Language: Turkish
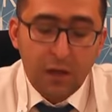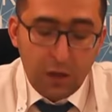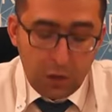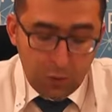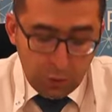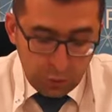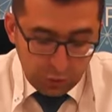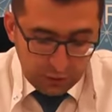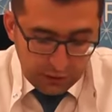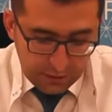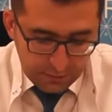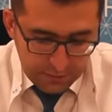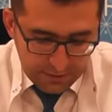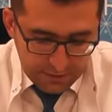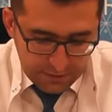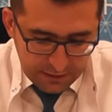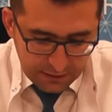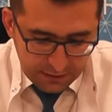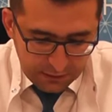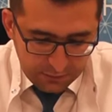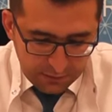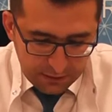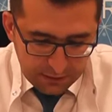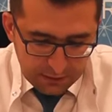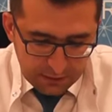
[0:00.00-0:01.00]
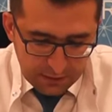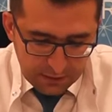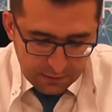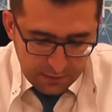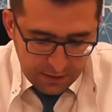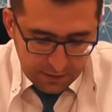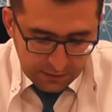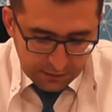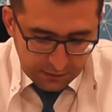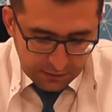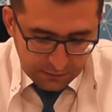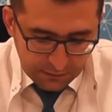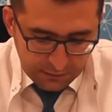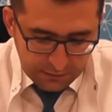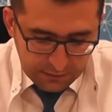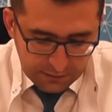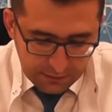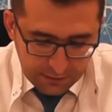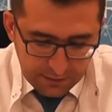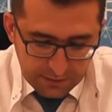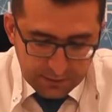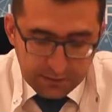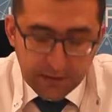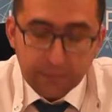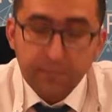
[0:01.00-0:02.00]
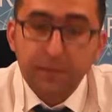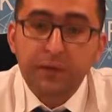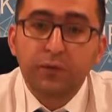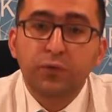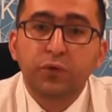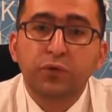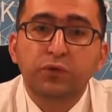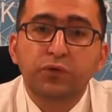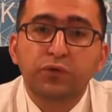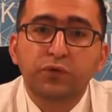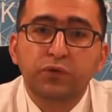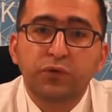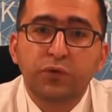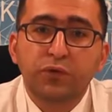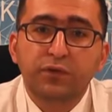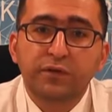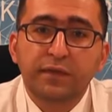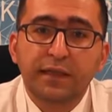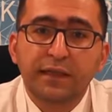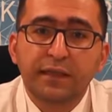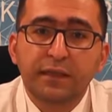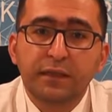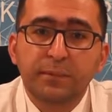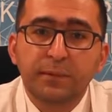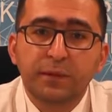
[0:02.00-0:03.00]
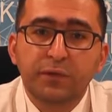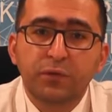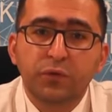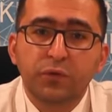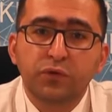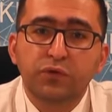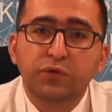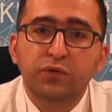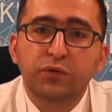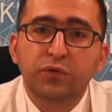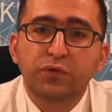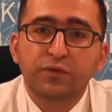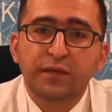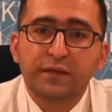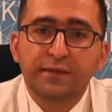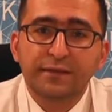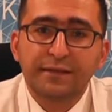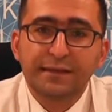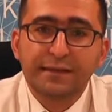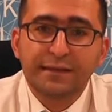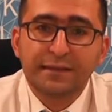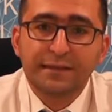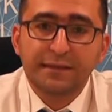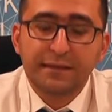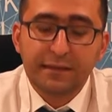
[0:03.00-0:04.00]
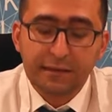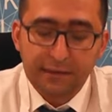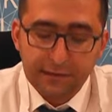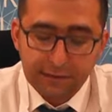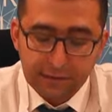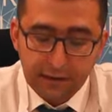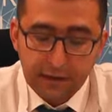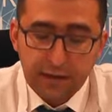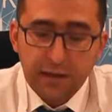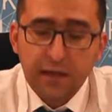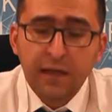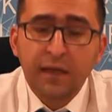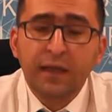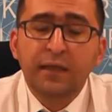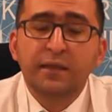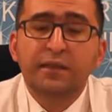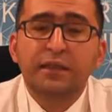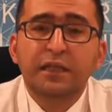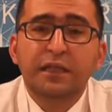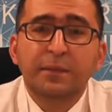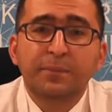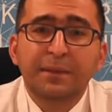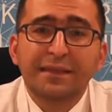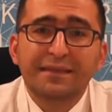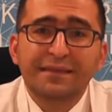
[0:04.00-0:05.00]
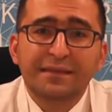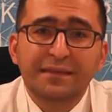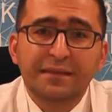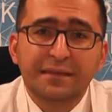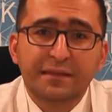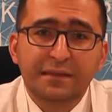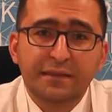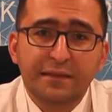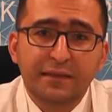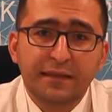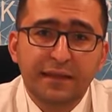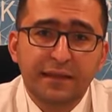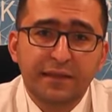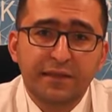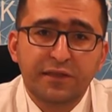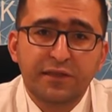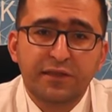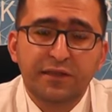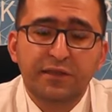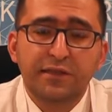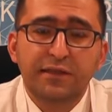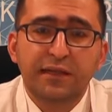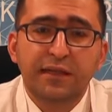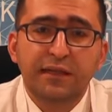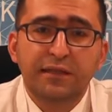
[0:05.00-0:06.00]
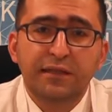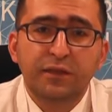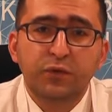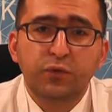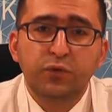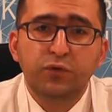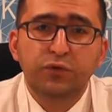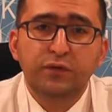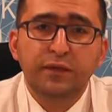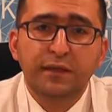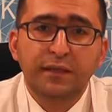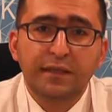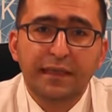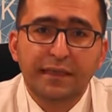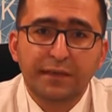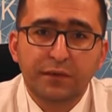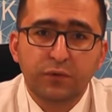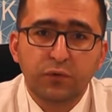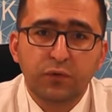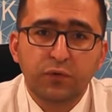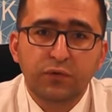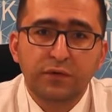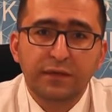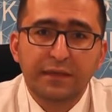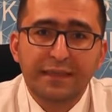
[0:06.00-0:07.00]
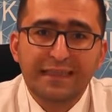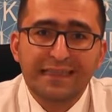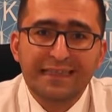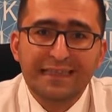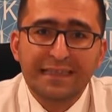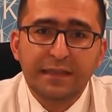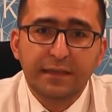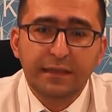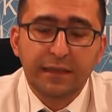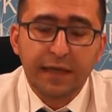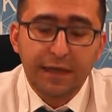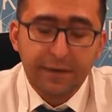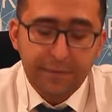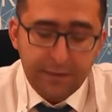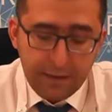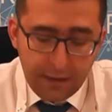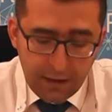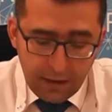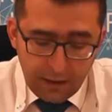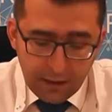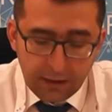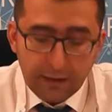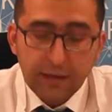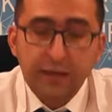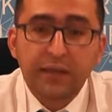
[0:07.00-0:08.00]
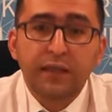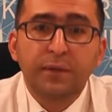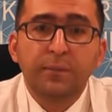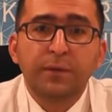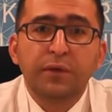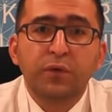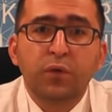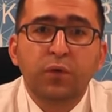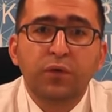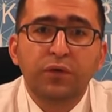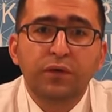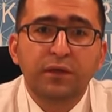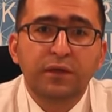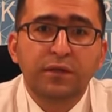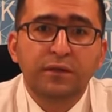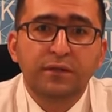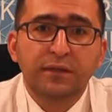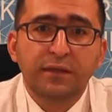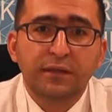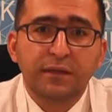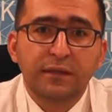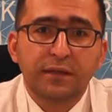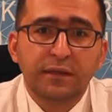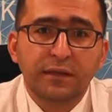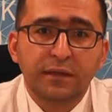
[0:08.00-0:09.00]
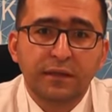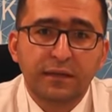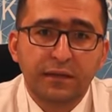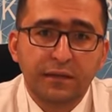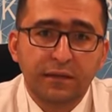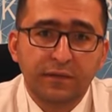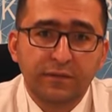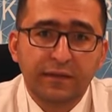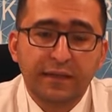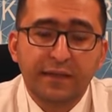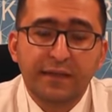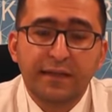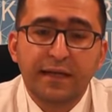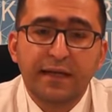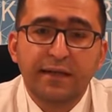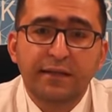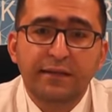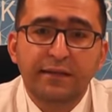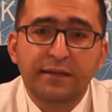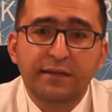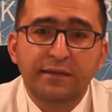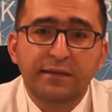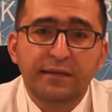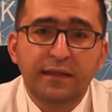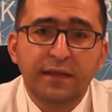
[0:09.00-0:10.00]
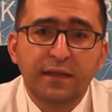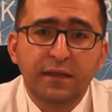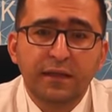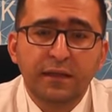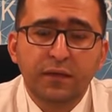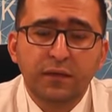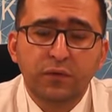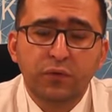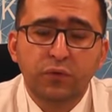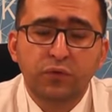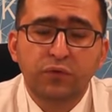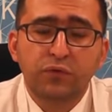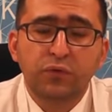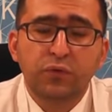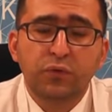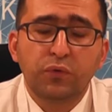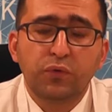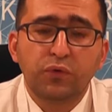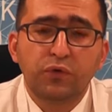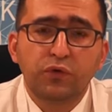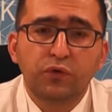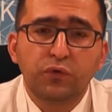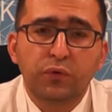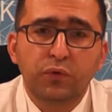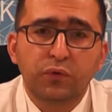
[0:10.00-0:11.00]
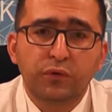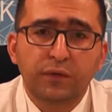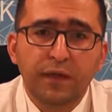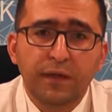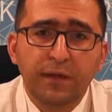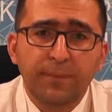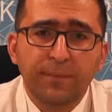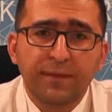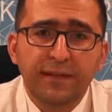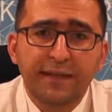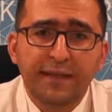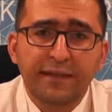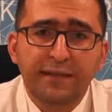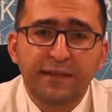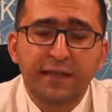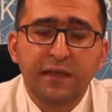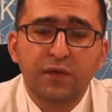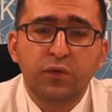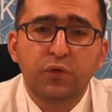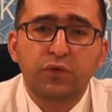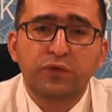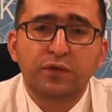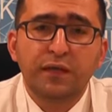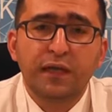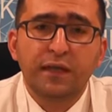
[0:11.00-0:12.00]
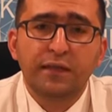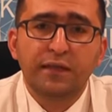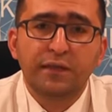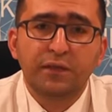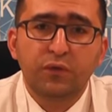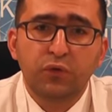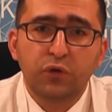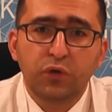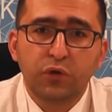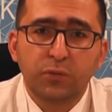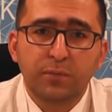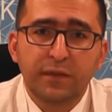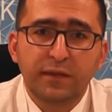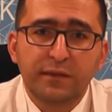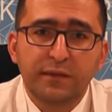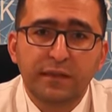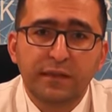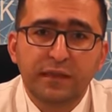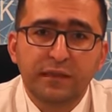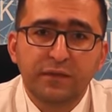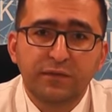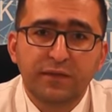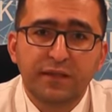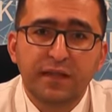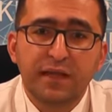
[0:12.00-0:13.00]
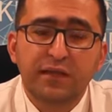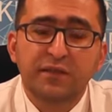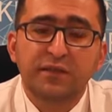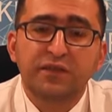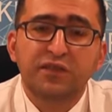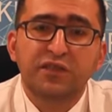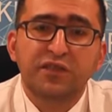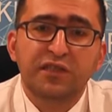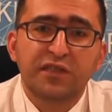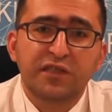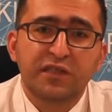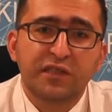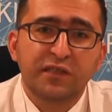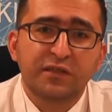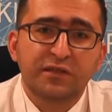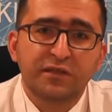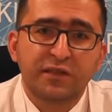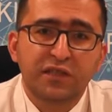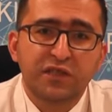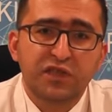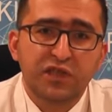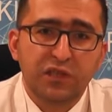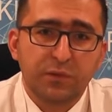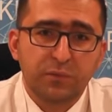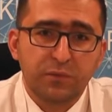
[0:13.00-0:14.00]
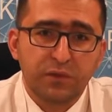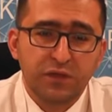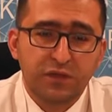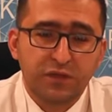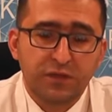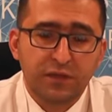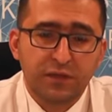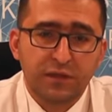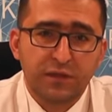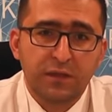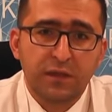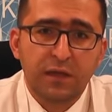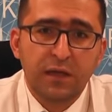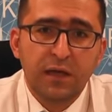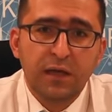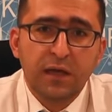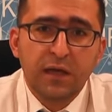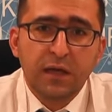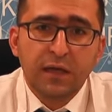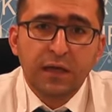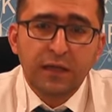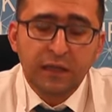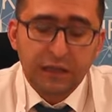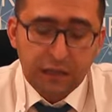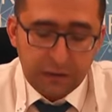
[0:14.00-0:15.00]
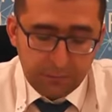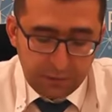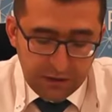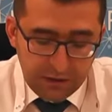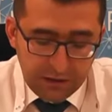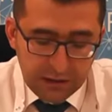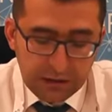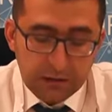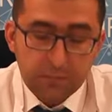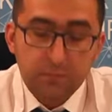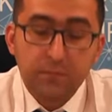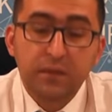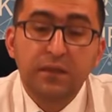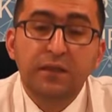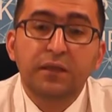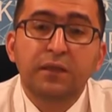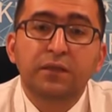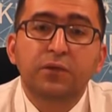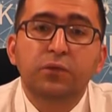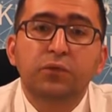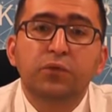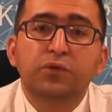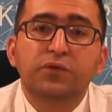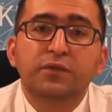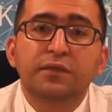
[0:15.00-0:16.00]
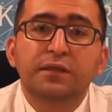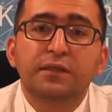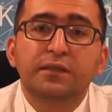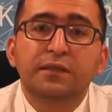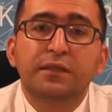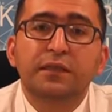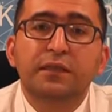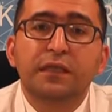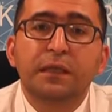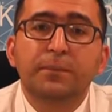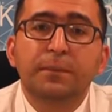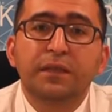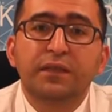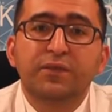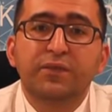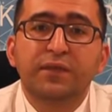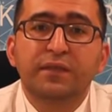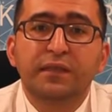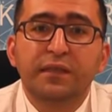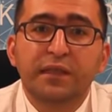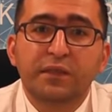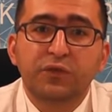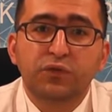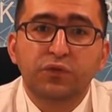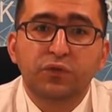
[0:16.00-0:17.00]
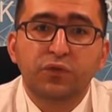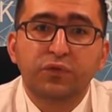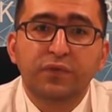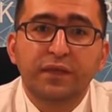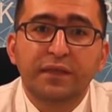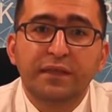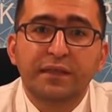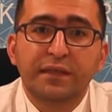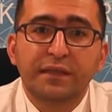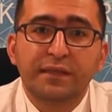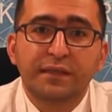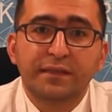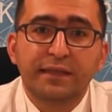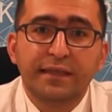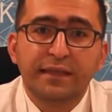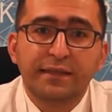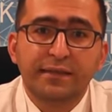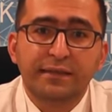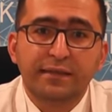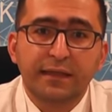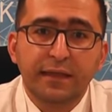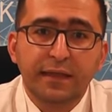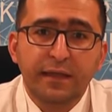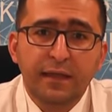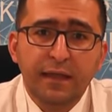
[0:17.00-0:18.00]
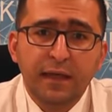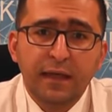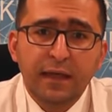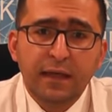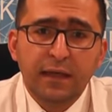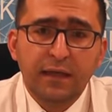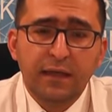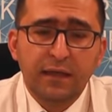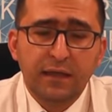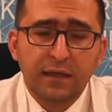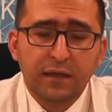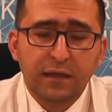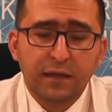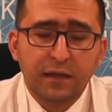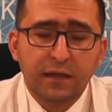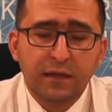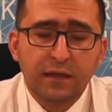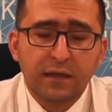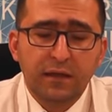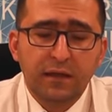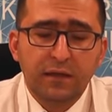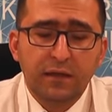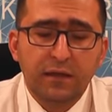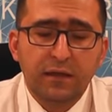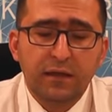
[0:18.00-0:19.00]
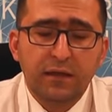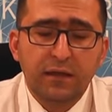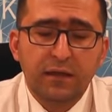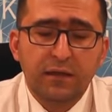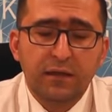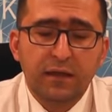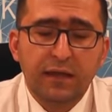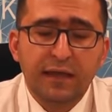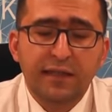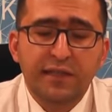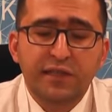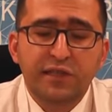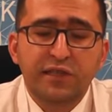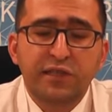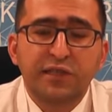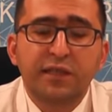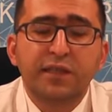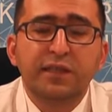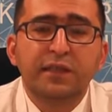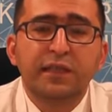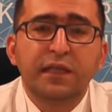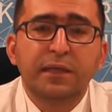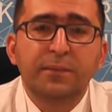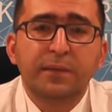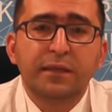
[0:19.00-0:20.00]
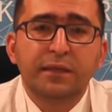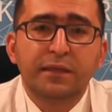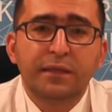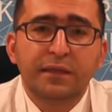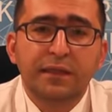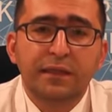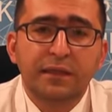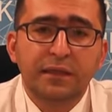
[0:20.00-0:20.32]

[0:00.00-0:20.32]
Ülkemizdeki verilere baktığımızda ise 1997-1998 yılında diyabet sıklığı erişkinlerde %7.2 iken 2010 e, yılındaki e, verilerde ise %13.7'ye yükseldiğini görmekteyiz ve yaklaşık iki katına çıkmıştır. 2021 yılı Uluslararası Diyabet Federasyonu verilerinde ise e, erişkin diyabetli